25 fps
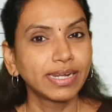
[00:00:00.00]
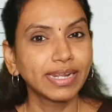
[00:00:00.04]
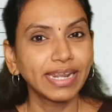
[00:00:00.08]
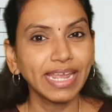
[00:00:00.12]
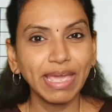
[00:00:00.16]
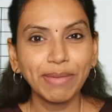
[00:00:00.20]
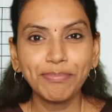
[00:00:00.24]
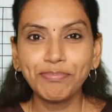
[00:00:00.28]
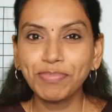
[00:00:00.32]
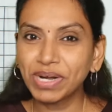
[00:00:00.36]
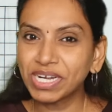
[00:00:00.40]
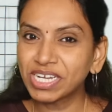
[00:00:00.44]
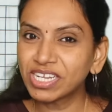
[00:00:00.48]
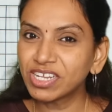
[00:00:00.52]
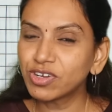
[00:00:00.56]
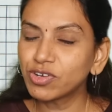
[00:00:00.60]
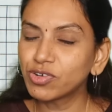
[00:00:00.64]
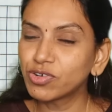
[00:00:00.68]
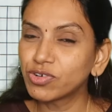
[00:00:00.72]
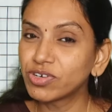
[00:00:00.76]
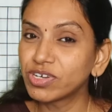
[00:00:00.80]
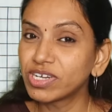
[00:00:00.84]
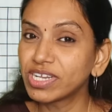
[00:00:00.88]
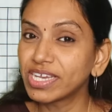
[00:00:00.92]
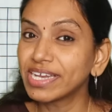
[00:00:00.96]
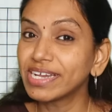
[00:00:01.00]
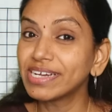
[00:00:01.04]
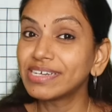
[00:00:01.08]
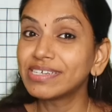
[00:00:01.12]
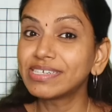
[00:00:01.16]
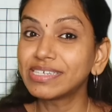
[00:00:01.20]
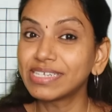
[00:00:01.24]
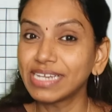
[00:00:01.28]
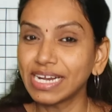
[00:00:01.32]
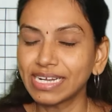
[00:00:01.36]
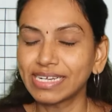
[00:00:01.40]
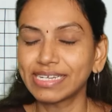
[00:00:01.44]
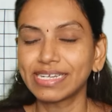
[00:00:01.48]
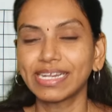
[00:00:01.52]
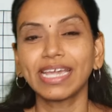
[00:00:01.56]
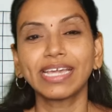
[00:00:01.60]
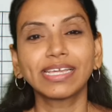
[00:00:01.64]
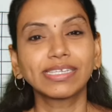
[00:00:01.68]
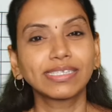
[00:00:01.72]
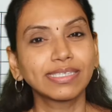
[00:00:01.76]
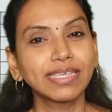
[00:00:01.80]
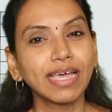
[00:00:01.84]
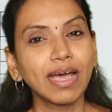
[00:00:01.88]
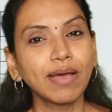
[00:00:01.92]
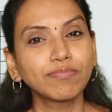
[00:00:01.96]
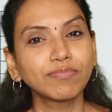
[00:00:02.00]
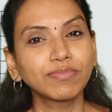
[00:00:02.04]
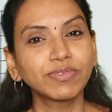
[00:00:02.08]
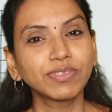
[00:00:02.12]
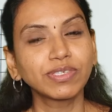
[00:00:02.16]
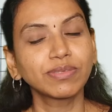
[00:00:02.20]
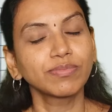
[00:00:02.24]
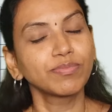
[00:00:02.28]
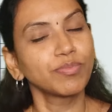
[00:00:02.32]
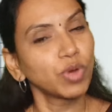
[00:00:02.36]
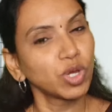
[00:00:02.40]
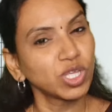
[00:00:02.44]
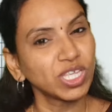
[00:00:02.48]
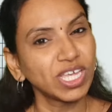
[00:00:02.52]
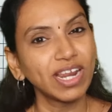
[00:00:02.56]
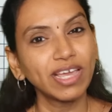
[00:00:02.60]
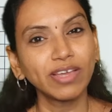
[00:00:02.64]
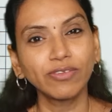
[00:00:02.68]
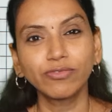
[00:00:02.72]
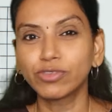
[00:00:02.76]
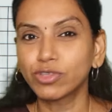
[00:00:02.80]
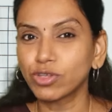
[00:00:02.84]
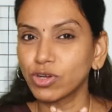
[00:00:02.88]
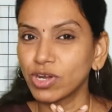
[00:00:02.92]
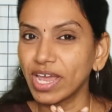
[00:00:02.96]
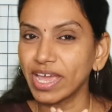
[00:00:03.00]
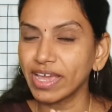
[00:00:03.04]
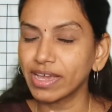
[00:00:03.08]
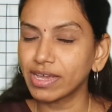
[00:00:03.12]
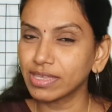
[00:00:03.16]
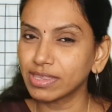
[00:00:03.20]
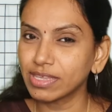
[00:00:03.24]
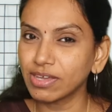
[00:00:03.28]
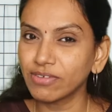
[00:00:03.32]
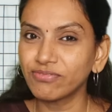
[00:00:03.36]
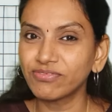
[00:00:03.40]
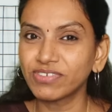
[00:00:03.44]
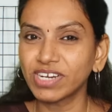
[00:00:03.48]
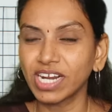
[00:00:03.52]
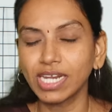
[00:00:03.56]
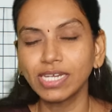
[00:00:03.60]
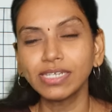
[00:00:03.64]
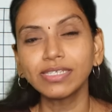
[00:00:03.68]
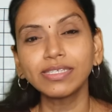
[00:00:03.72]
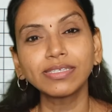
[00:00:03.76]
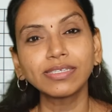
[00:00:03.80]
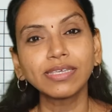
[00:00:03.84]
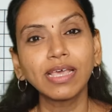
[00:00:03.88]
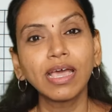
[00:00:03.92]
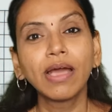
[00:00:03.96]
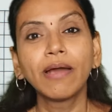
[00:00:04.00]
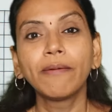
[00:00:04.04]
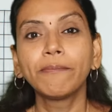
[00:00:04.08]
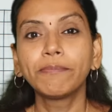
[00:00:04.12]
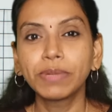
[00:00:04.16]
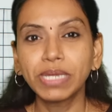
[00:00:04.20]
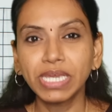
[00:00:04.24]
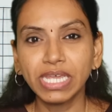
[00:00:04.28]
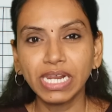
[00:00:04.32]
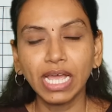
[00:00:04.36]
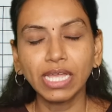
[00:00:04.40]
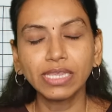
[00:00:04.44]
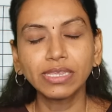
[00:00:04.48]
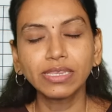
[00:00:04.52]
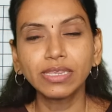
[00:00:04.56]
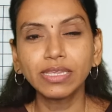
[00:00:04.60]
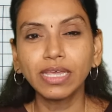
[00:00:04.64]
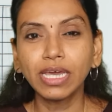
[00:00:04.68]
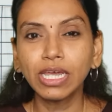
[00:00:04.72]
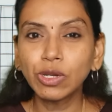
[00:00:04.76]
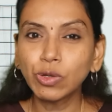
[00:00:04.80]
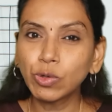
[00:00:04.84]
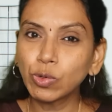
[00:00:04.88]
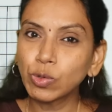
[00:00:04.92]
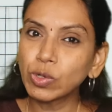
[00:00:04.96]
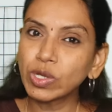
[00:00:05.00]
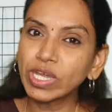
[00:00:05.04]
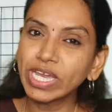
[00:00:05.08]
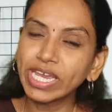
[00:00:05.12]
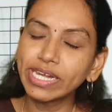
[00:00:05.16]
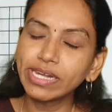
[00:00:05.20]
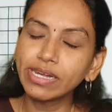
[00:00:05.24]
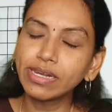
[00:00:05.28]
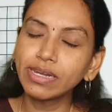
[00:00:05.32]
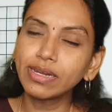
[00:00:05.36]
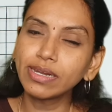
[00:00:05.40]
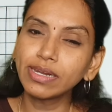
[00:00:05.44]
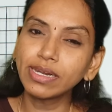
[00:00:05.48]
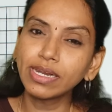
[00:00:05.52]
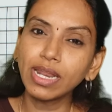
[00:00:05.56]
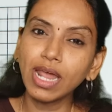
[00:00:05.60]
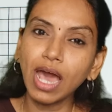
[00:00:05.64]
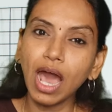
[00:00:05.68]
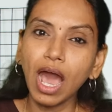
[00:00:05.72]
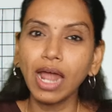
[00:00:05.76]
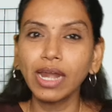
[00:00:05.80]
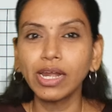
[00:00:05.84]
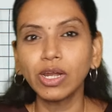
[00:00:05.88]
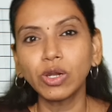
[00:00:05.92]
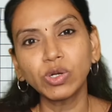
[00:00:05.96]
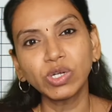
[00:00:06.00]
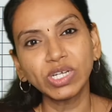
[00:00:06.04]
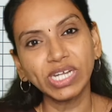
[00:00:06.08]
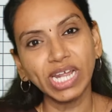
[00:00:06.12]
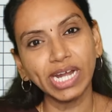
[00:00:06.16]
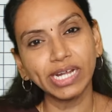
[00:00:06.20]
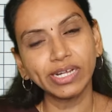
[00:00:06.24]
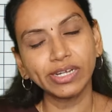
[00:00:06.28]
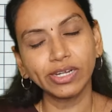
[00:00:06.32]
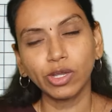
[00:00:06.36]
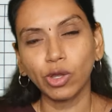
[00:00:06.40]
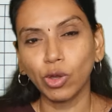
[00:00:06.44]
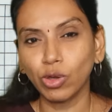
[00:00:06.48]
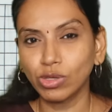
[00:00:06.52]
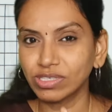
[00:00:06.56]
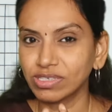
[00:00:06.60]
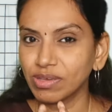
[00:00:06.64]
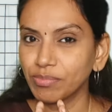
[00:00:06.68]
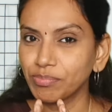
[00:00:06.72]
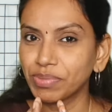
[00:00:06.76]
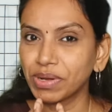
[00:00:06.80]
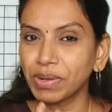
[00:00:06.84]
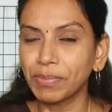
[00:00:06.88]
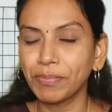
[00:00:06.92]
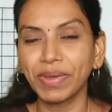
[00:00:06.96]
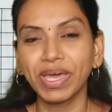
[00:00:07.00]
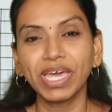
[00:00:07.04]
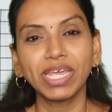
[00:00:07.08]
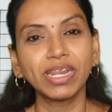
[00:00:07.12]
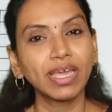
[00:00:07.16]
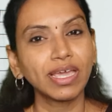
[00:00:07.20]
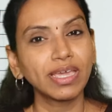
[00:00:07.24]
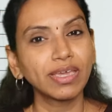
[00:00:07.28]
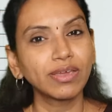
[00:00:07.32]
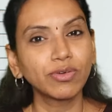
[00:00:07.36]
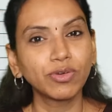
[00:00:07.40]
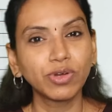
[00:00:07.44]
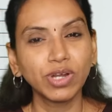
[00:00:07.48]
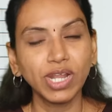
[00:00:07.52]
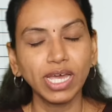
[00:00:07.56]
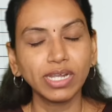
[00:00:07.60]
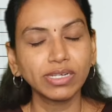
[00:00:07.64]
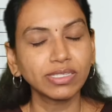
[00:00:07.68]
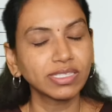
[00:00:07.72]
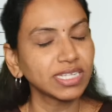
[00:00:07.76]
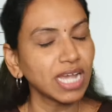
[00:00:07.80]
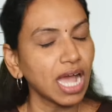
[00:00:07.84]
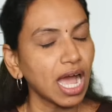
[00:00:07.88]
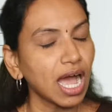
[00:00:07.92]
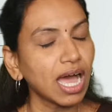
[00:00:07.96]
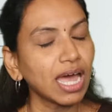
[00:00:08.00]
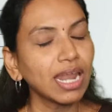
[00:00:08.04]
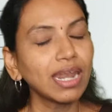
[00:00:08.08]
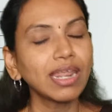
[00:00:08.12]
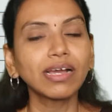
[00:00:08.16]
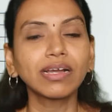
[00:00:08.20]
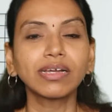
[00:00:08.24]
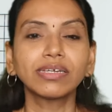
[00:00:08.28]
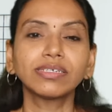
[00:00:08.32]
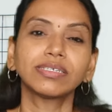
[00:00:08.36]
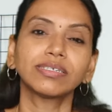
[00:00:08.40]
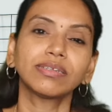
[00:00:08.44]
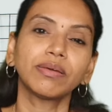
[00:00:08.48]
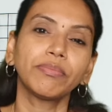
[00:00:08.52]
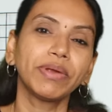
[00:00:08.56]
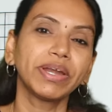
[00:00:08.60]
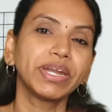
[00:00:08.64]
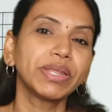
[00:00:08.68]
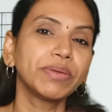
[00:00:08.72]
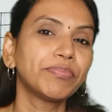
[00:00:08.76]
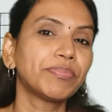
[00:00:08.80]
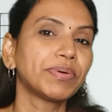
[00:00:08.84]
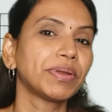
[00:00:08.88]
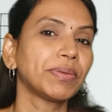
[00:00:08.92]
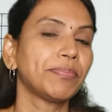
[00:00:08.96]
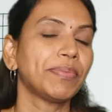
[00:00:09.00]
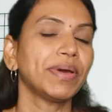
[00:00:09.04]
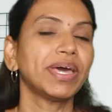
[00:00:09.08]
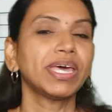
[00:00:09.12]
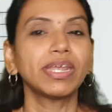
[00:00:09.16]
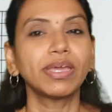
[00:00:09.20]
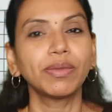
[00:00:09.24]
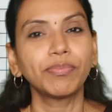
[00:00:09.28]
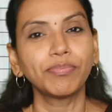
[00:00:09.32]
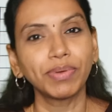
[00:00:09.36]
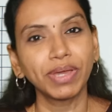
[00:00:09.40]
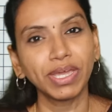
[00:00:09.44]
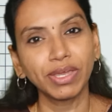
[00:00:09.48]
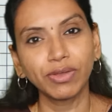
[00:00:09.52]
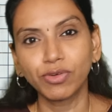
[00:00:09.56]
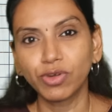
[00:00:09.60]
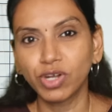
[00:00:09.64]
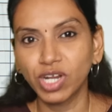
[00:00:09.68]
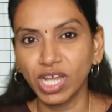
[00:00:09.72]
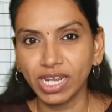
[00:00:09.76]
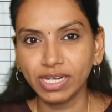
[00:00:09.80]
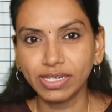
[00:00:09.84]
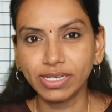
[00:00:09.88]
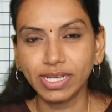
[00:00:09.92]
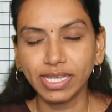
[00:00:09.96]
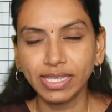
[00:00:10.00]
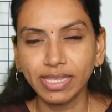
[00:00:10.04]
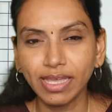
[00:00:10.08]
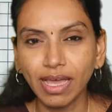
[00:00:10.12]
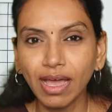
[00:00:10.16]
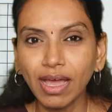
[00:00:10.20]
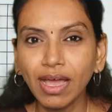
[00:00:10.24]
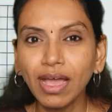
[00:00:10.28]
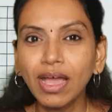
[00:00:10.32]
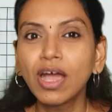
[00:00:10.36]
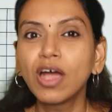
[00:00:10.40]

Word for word: రేపటి నుండి టెట్ ఎగ్జామ్స్ మొదలవుతున్నాయి కదా ఫ్రెండ్స్ మీరందరూ ఇన్నాళ్ళు టెట్ కోసం ప్రిపేర్ అయ్యి ఉన్నారు చాలా కష్టపడి ప్రిపేర్ అయిపోయి ఉన్నారు కదా